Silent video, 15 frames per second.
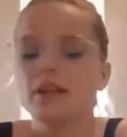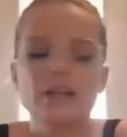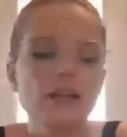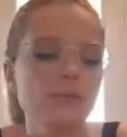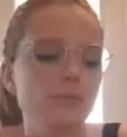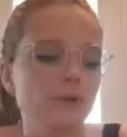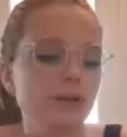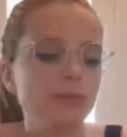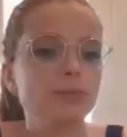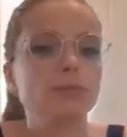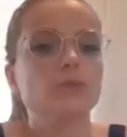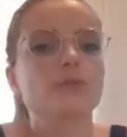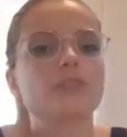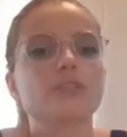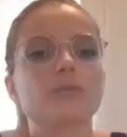e poi
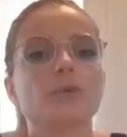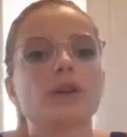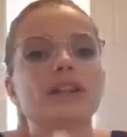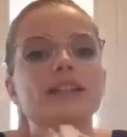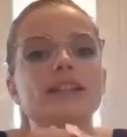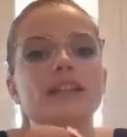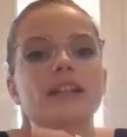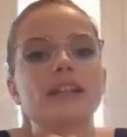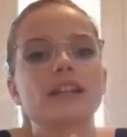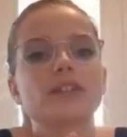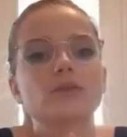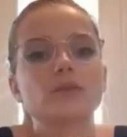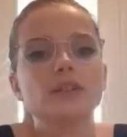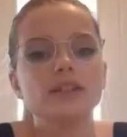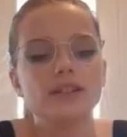appunto si può inserire al
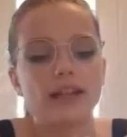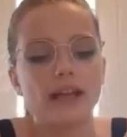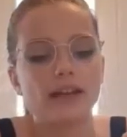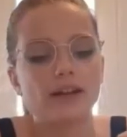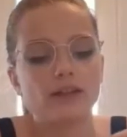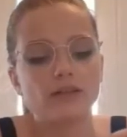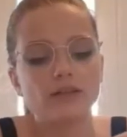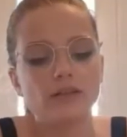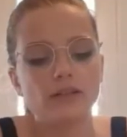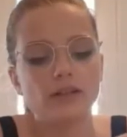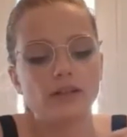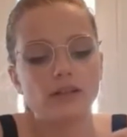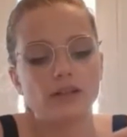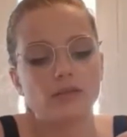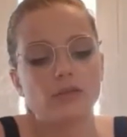suo
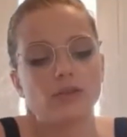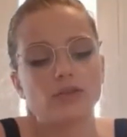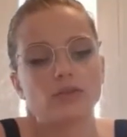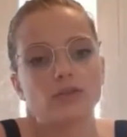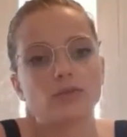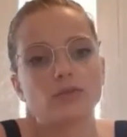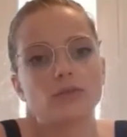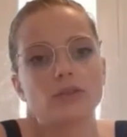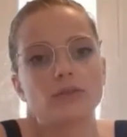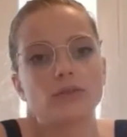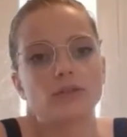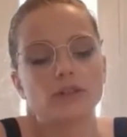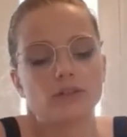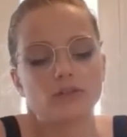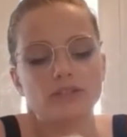interno quando una
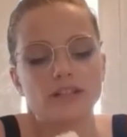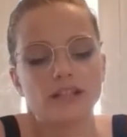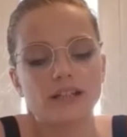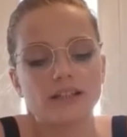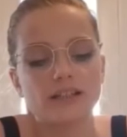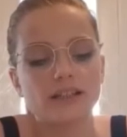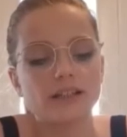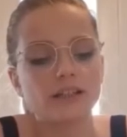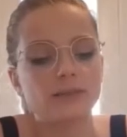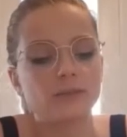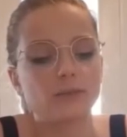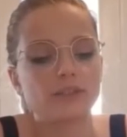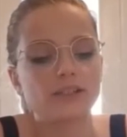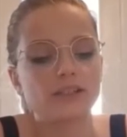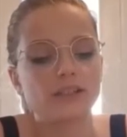volta usata e
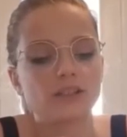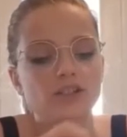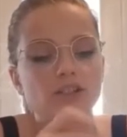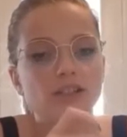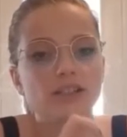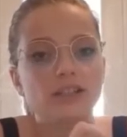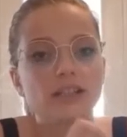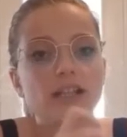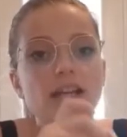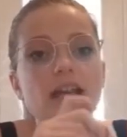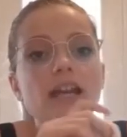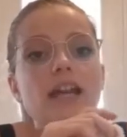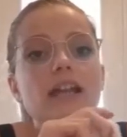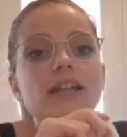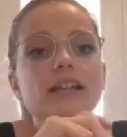poi si lascia lì
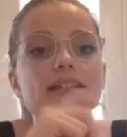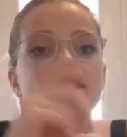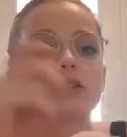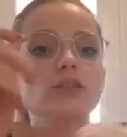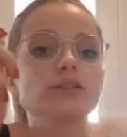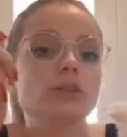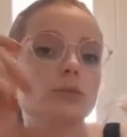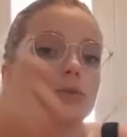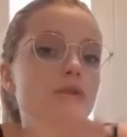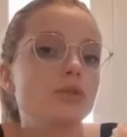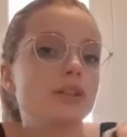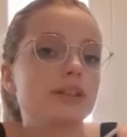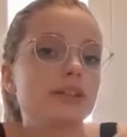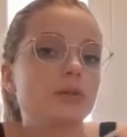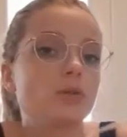la seconda
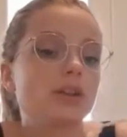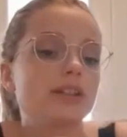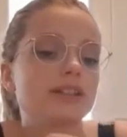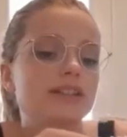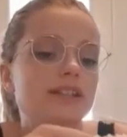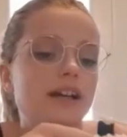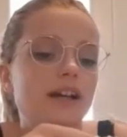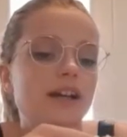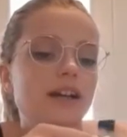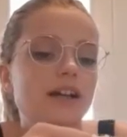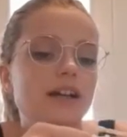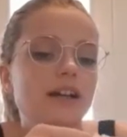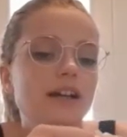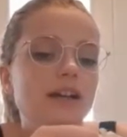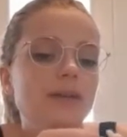opzione di questa,
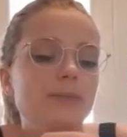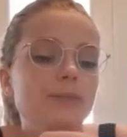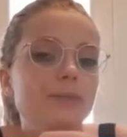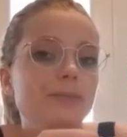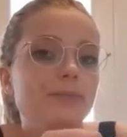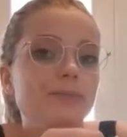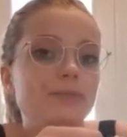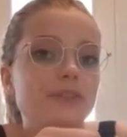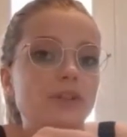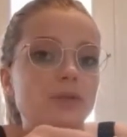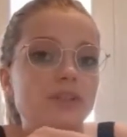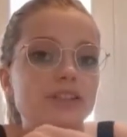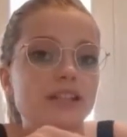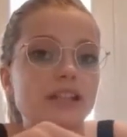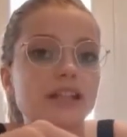ehm, di
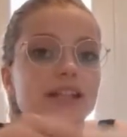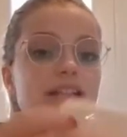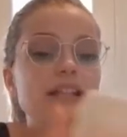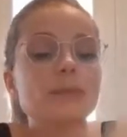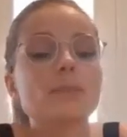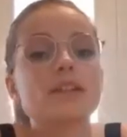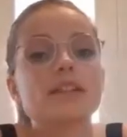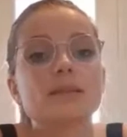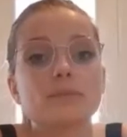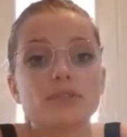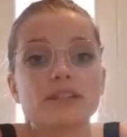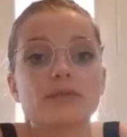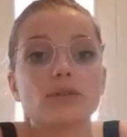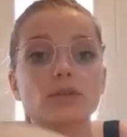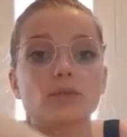questa retina è per esempio
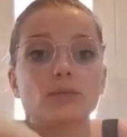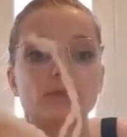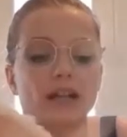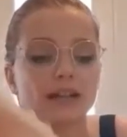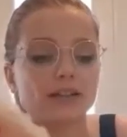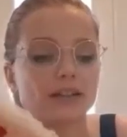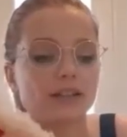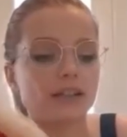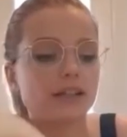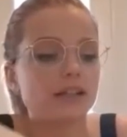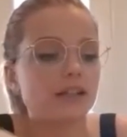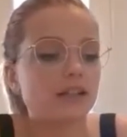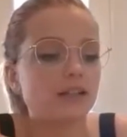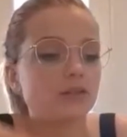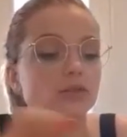se voi comprate
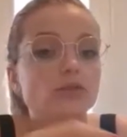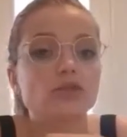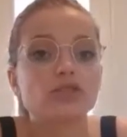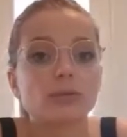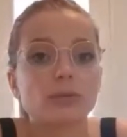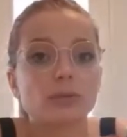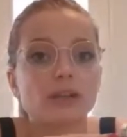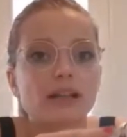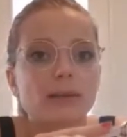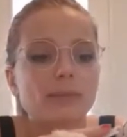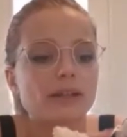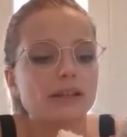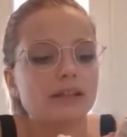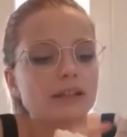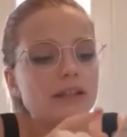eh, non lo shampoo per i
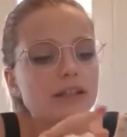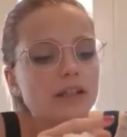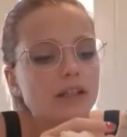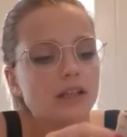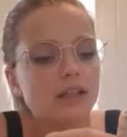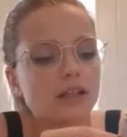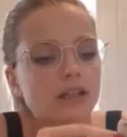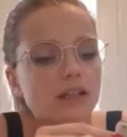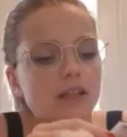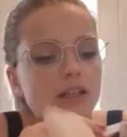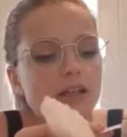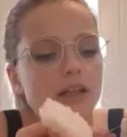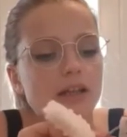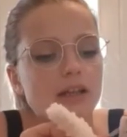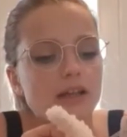capelli
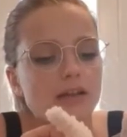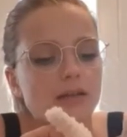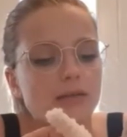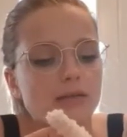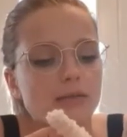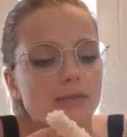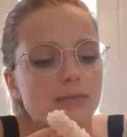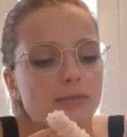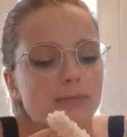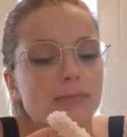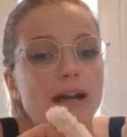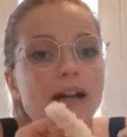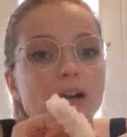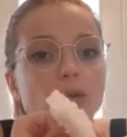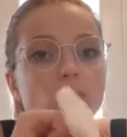
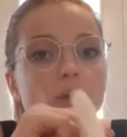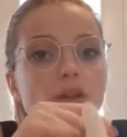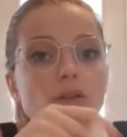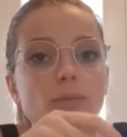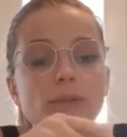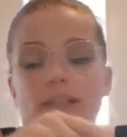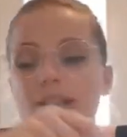ma quello per